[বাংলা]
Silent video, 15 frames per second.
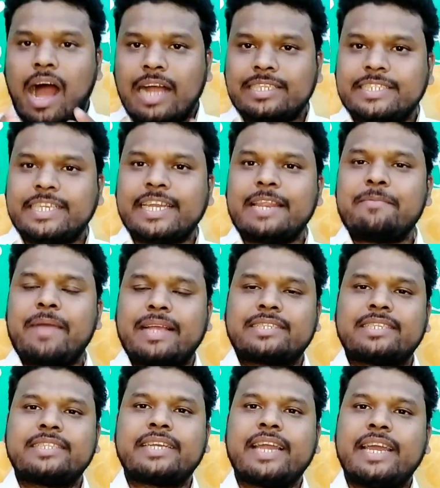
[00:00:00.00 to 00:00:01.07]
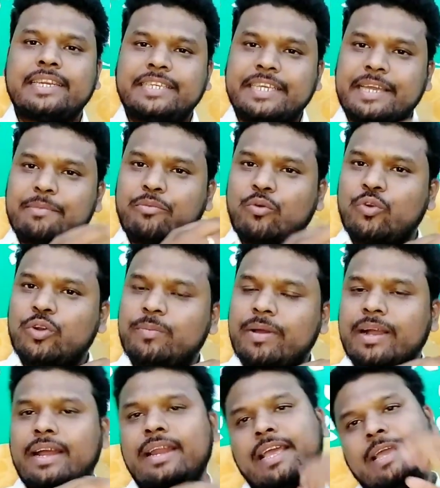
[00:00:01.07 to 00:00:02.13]
আজকের এই ম্যাচটা থেকে এটিকে
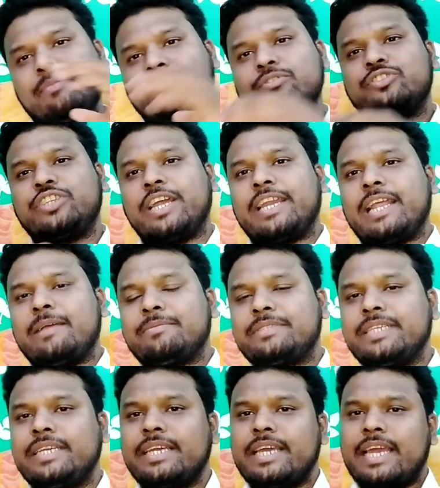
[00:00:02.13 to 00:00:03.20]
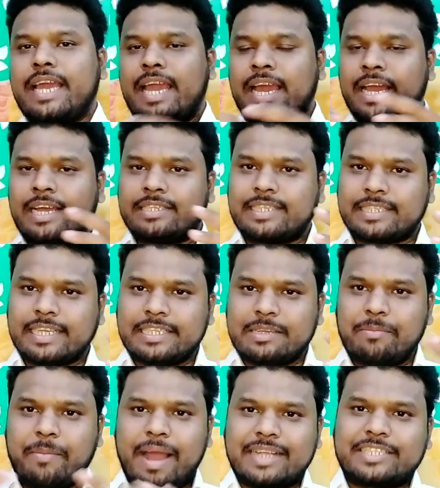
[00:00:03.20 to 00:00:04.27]
মোহনবাগান এবং চেন্নাই এফসি সাথে এই যে
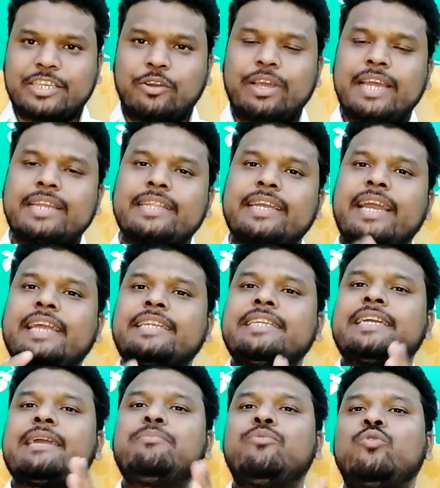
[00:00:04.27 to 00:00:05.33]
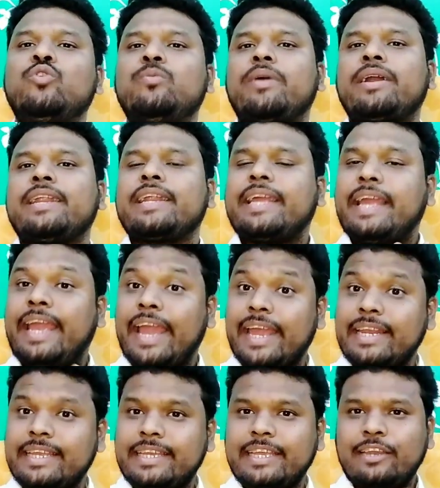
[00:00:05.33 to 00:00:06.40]
ম্যাচটা হলো এটা থেকে এটিকে মোহনবাগানের
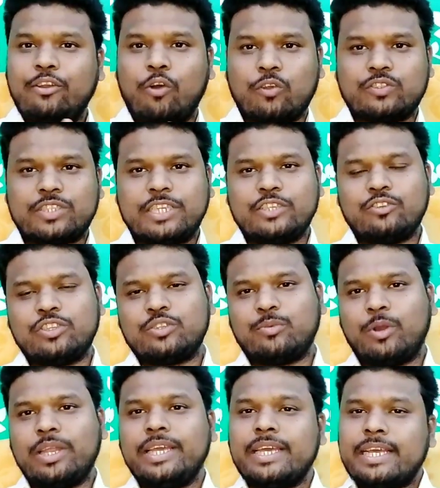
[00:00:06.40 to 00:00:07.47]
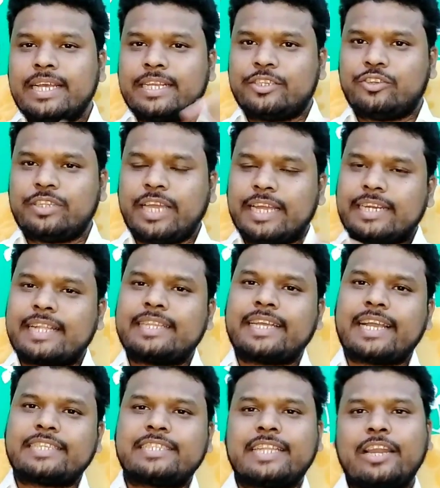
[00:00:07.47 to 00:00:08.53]
গেইন কি লস কি যদি বলি যদি এটা
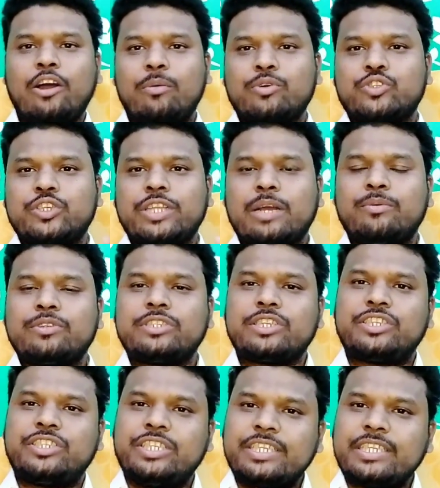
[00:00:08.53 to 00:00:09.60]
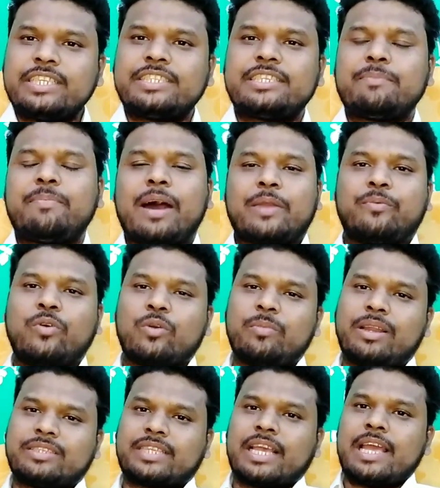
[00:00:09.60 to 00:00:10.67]
দেখেছি তাহলে অবশ্যই দেখবো যে টিরির যে
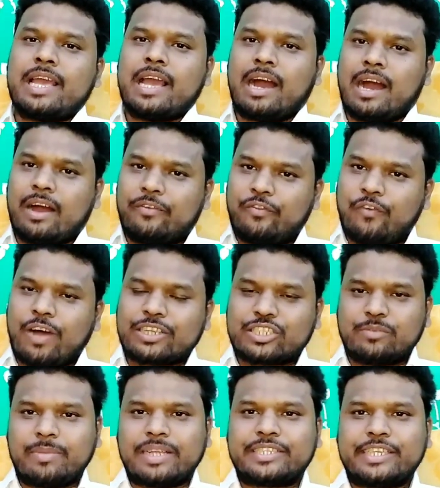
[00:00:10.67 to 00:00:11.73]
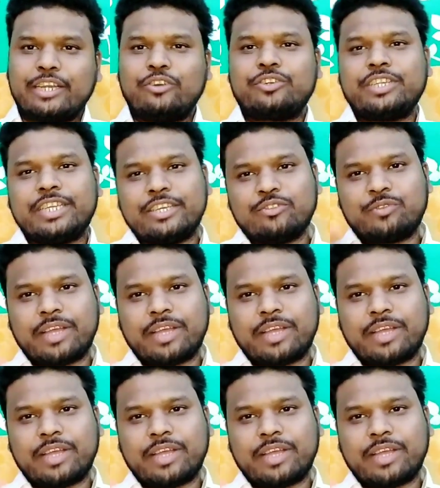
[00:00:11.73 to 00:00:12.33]
পারফরম্যান্স ফার্স্ট ম্যাচ খেলো টিরি কিন্তু